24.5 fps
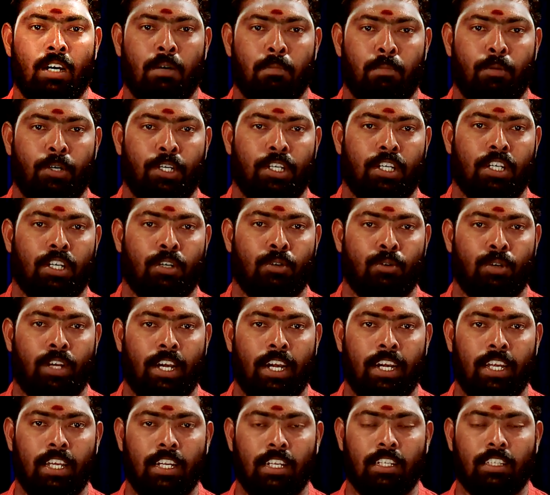நான் போயிட்டு ஒரு
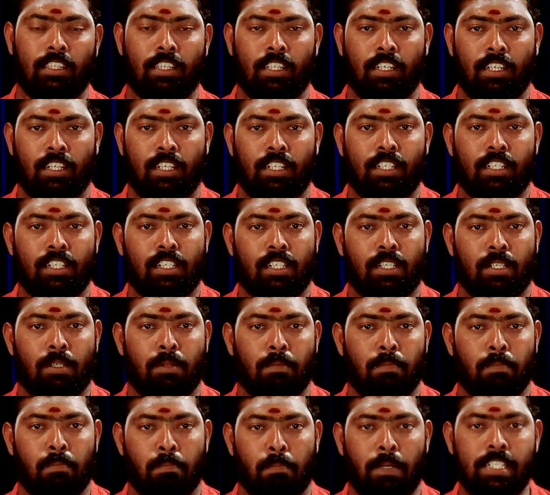கடையில் எனக்கு
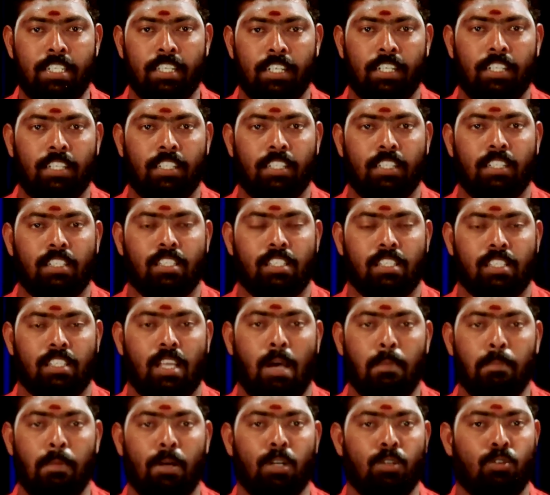பசிக்குது
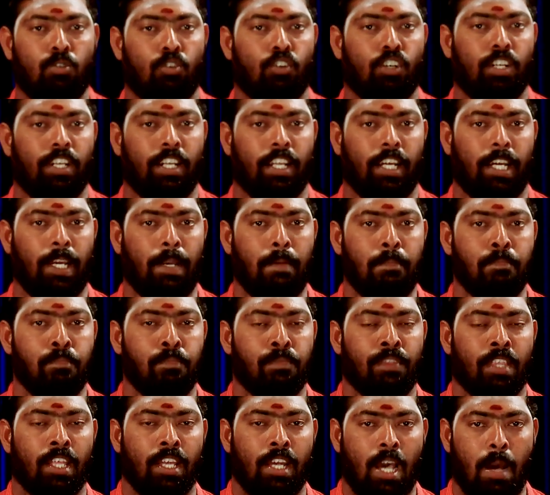சாப்பாடு கொடுங்கன்றாங்க
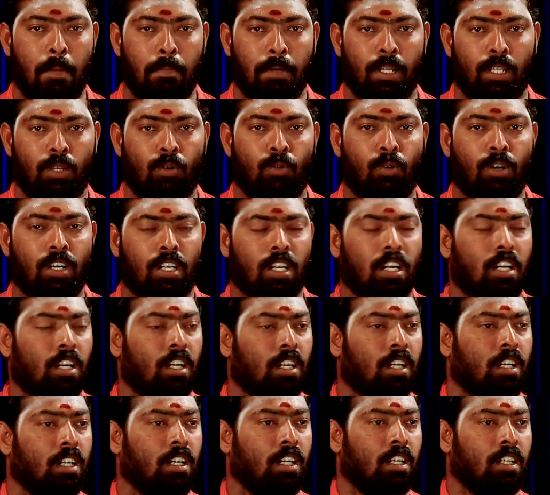அப்போ அந்த ஹோட்டல்
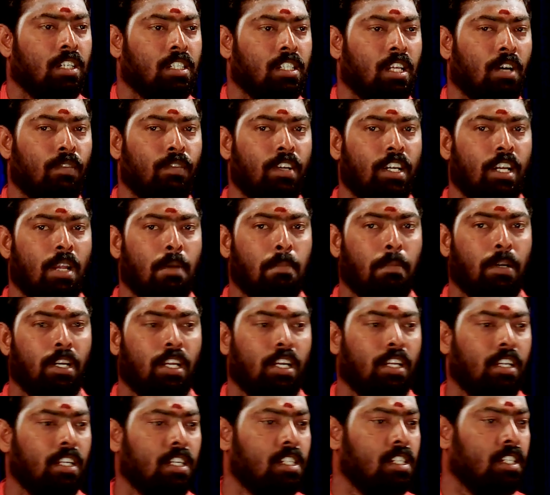சர்வே என்ன
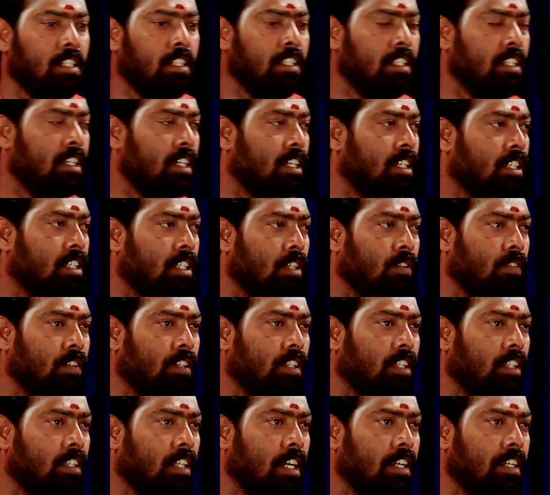பண்ணார் இது எடுத்துகிட்டு
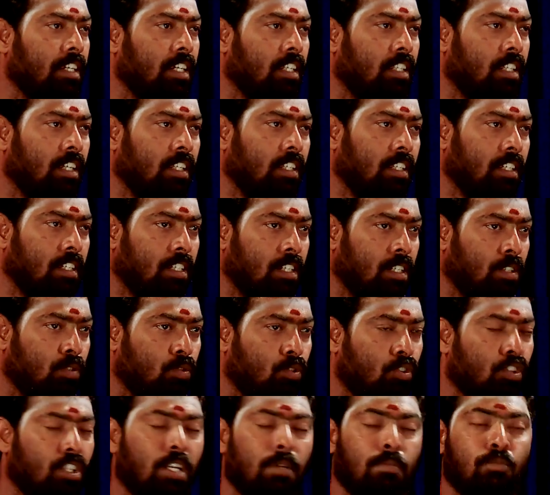வந்து தண்ணியை வந்து
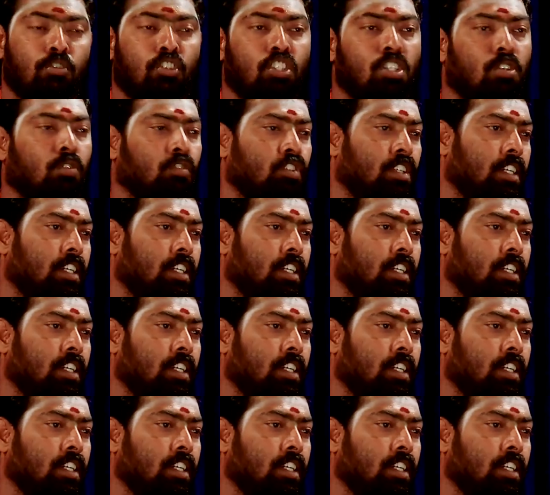சுடு தண்ணி மூஞ்சில்